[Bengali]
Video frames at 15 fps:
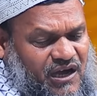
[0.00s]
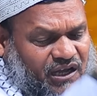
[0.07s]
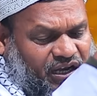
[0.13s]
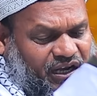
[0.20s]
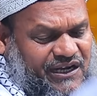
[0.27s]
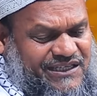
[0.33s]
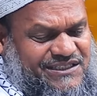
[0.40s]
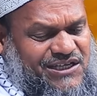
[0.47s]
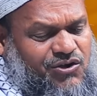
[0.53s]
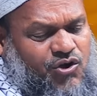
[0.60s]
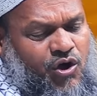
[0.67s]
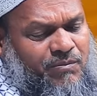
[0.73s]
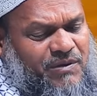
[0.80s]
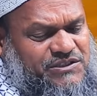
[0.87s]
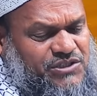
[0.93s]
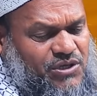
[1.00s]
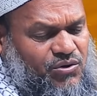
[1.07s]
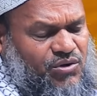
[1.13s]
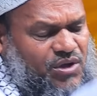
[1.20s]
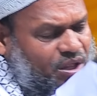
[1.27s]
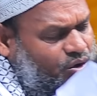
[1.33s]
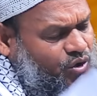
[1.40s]
আল্লাহর কাছে ক্ষমা চাও
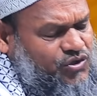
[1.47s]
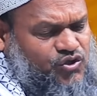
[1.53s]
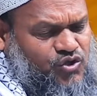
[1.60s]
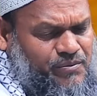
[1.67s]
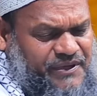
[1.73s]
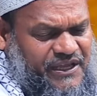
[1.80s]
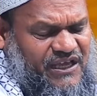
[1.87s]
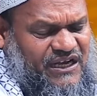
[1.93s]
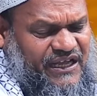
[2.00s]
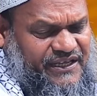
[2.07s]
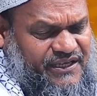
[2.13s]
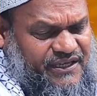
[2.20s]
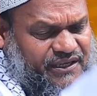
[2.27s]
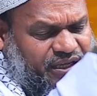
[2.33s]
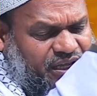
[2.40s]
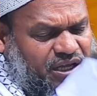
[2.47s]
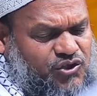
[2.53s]
ও তুমি এলাই হে